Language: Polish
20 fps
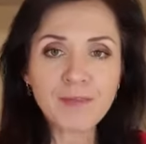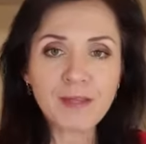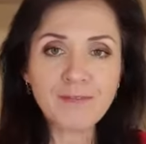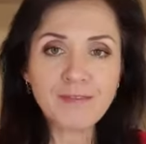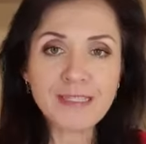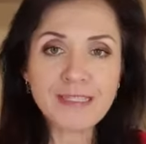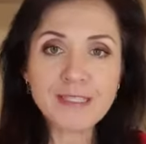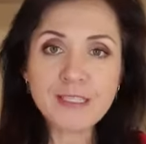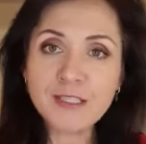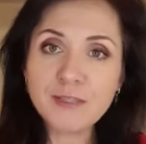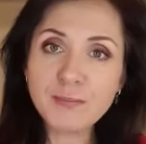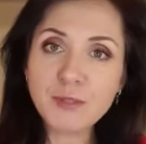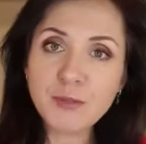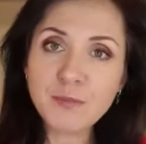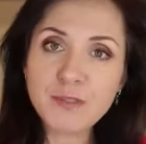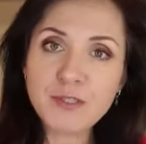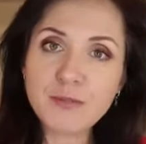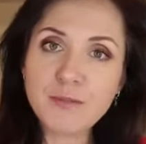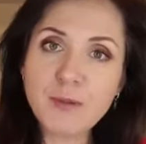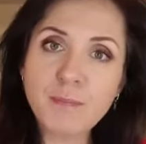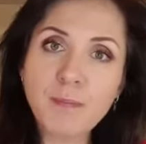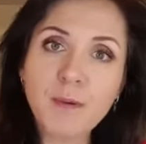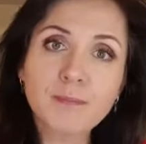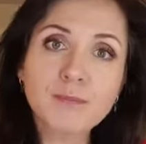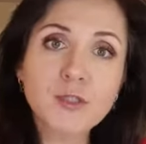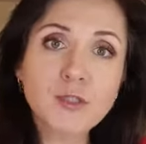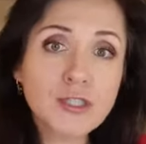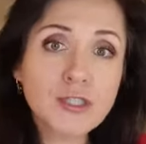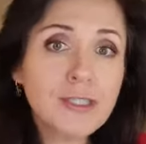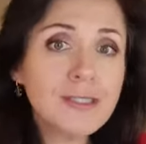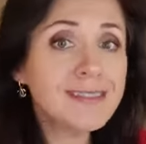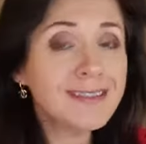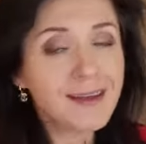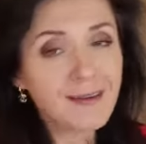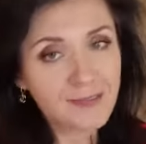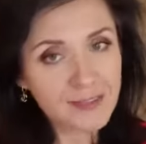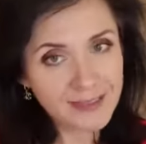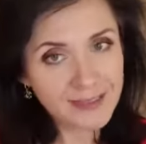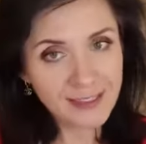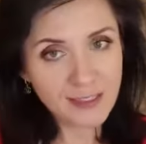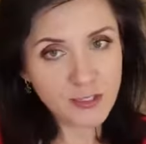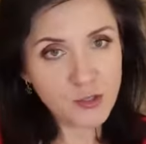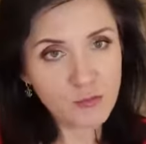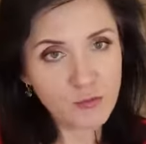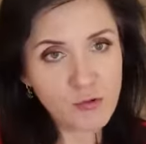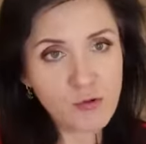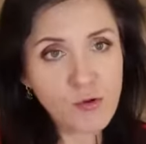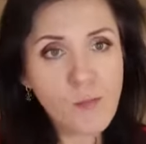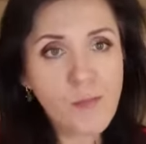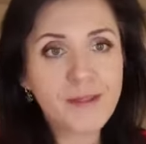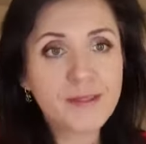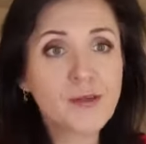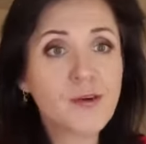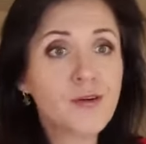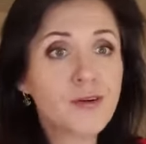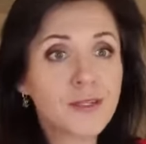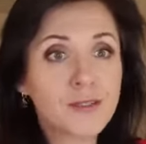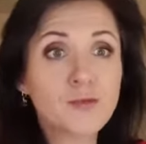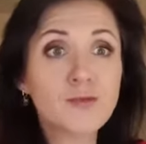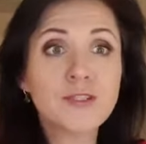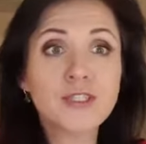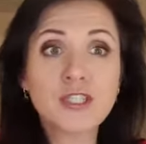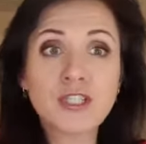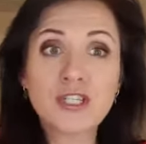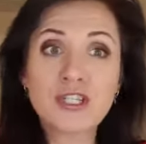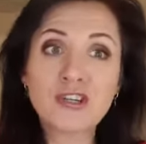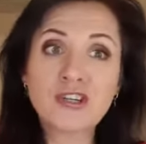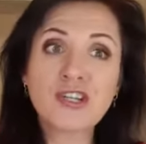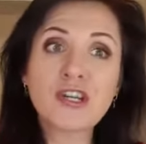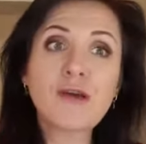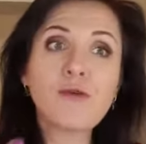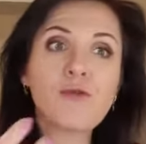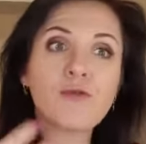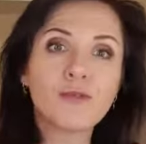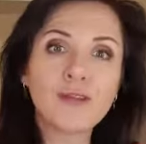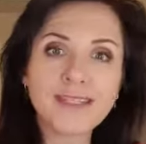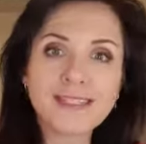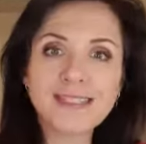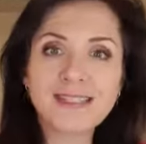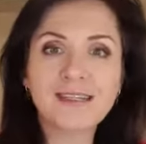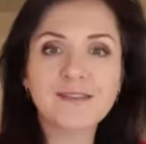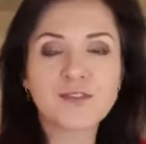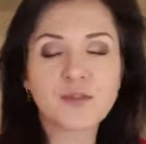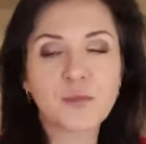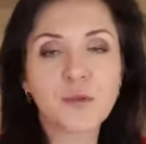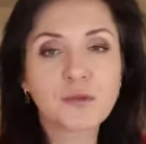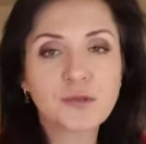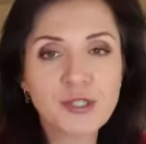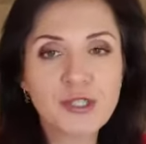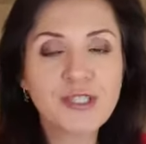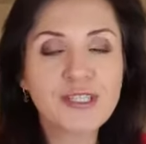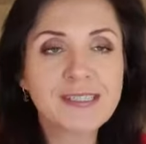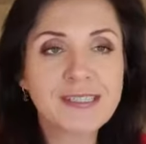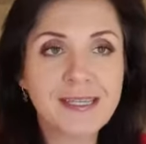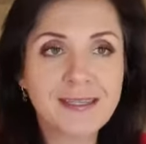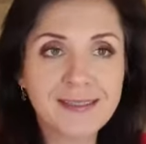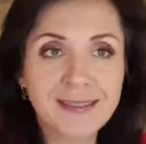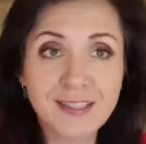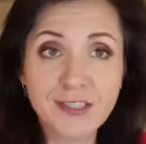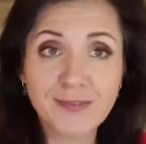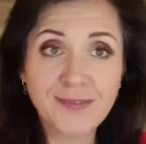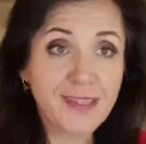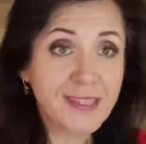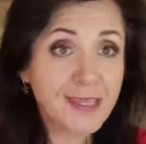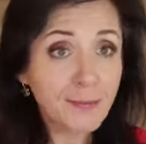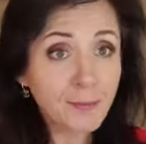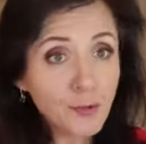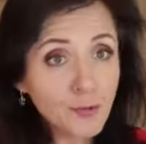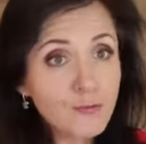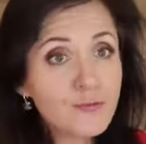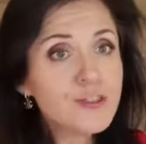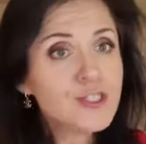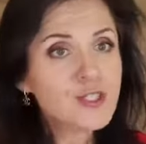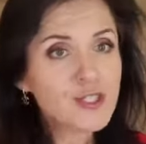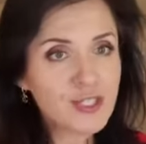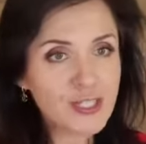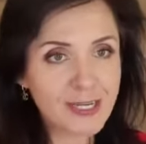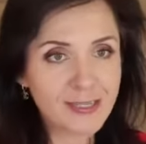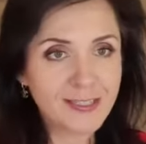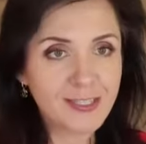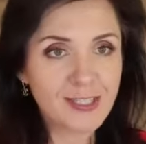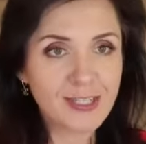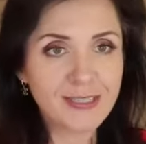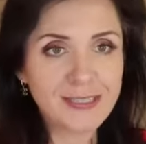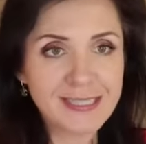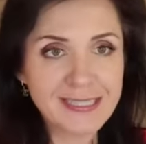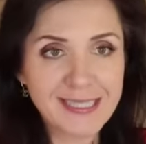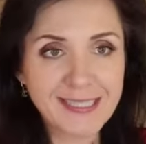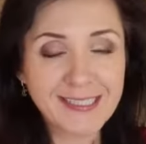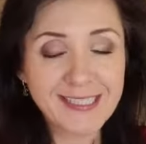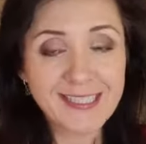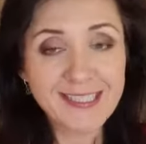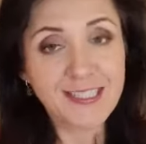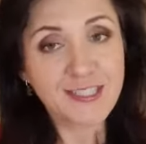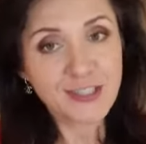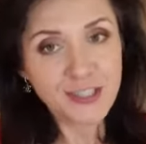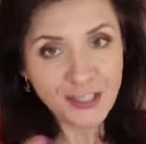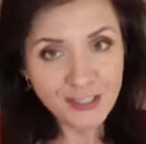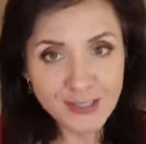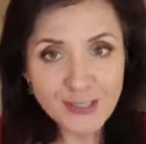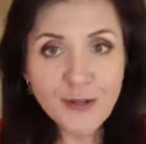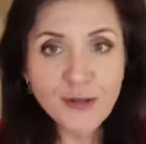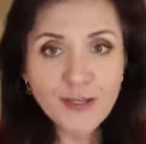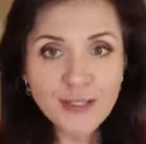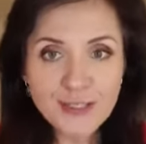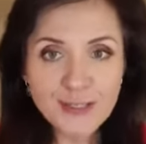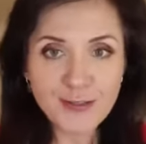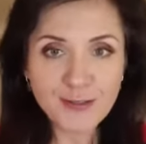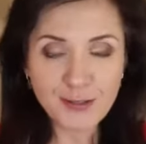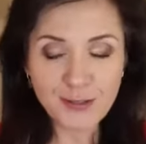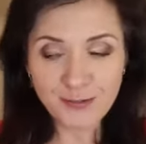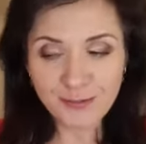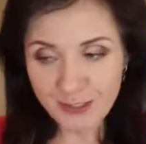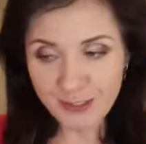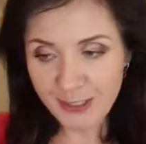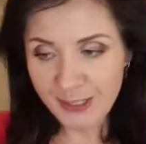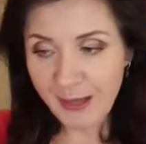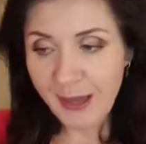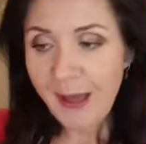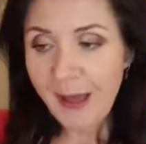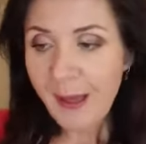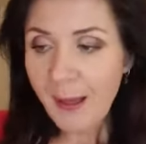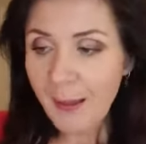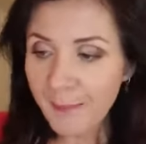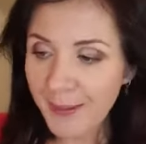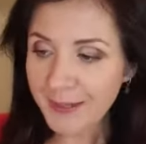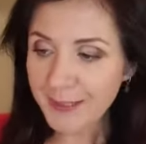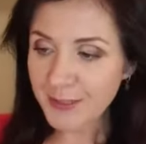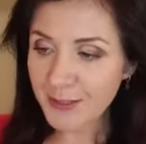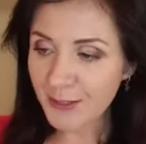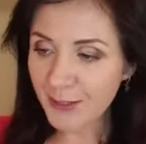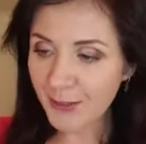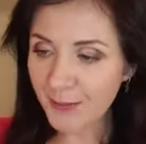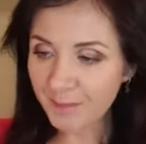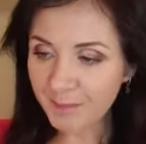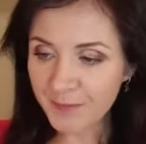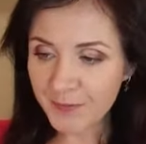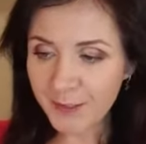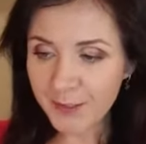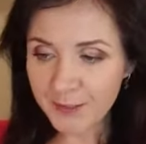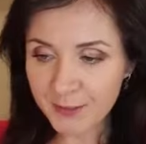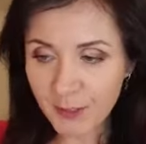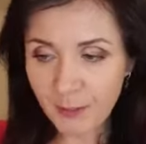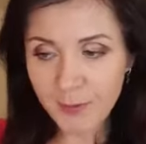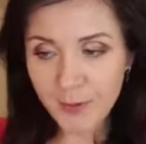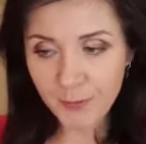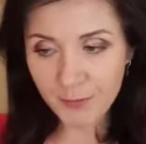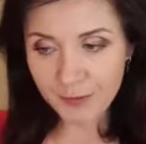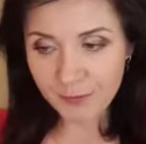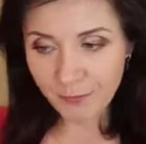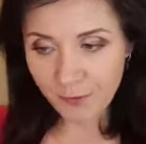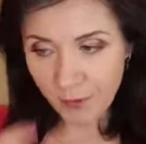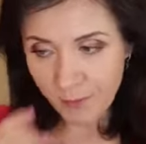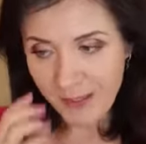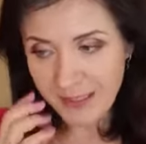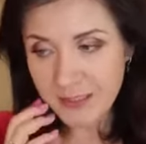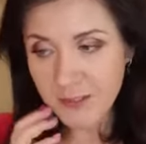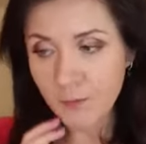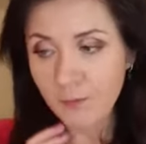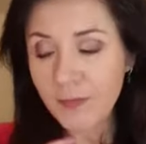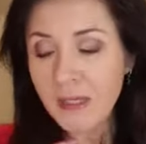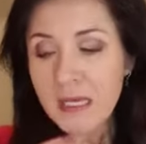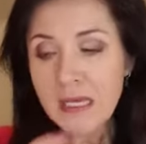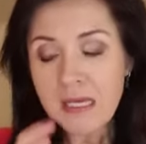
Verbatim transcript: Więc gdybyśmy sobie pomnożyli nawet naszą grupę, to okazuje się, że u nas ten współczynnik zaangażowania był wyższy aniżeli statystycznie, co jest oczywiście bardzo mm, dobrą informacją.